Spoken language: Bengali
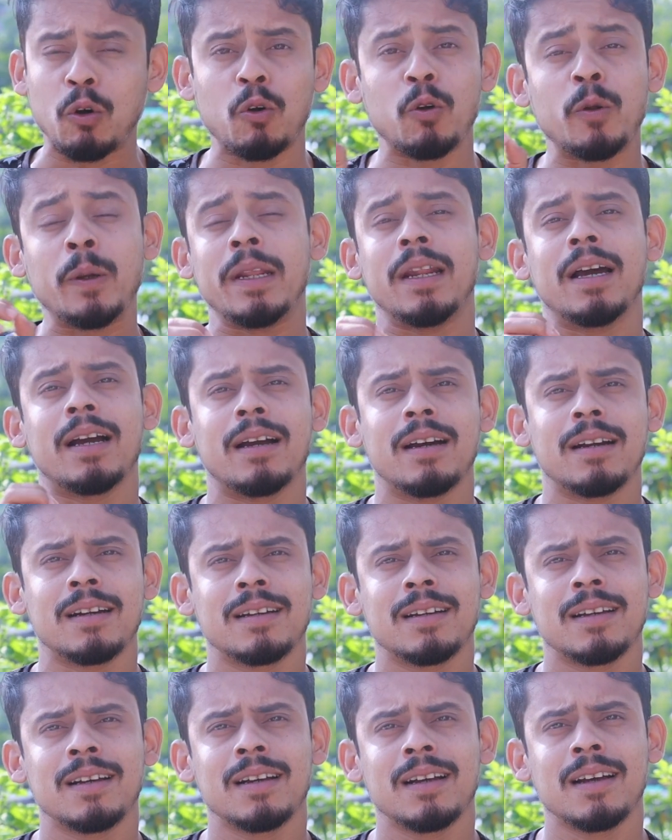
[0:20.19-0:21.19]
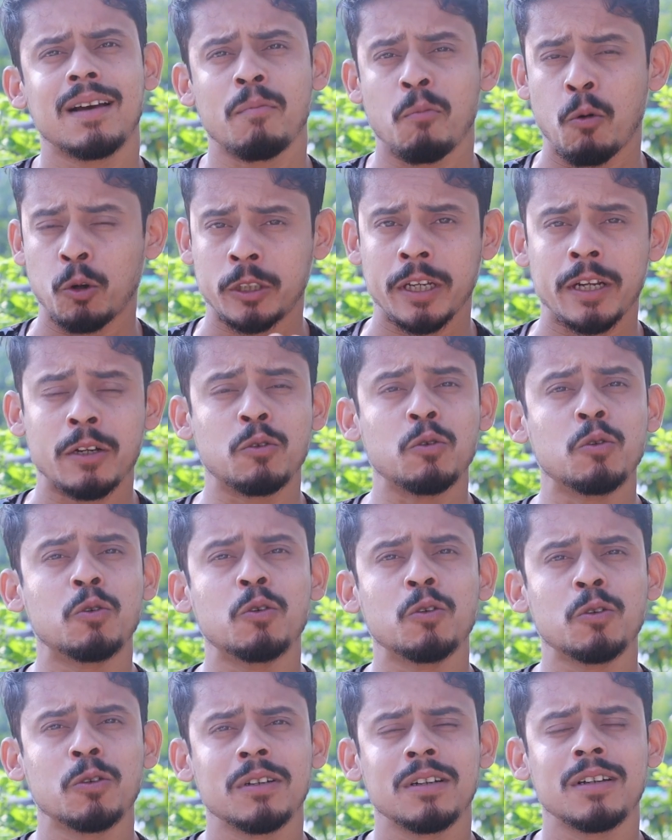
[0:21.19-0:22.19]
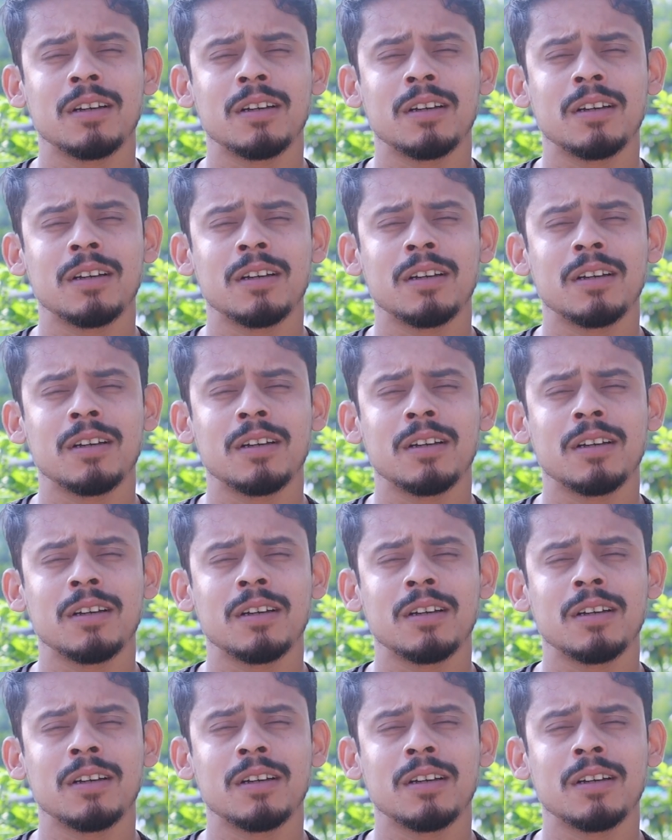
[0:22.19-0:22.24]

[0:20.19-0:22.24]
কোনো এলাকার পথের কুকুর